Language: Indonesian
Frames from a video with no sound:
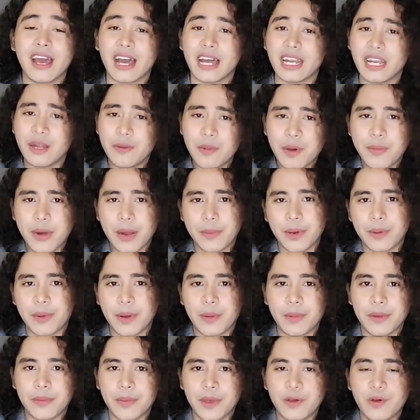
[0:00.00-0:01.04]
Ada beberapa
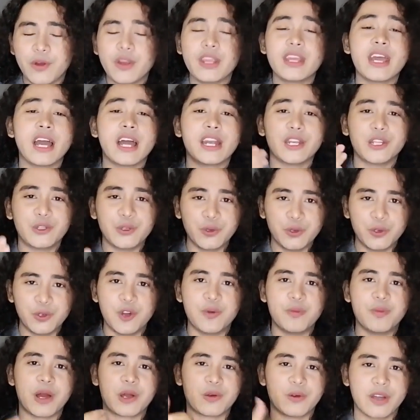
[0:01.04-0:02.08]
public figure yang
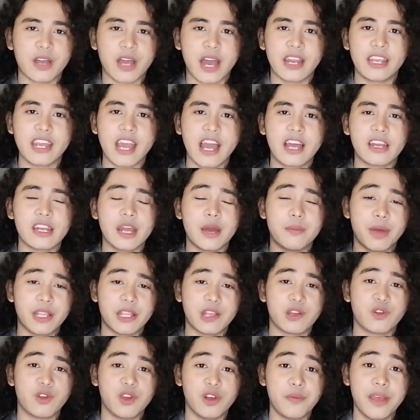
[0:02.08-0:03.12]
dituduh melakukan yang
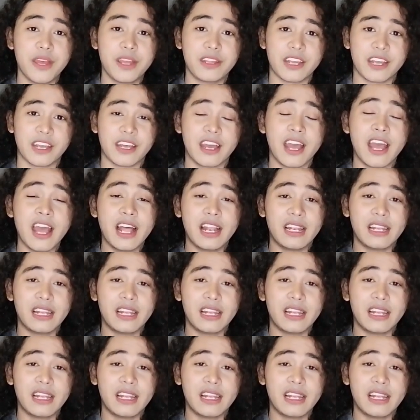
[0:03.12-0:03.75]
namanya queerbaiting.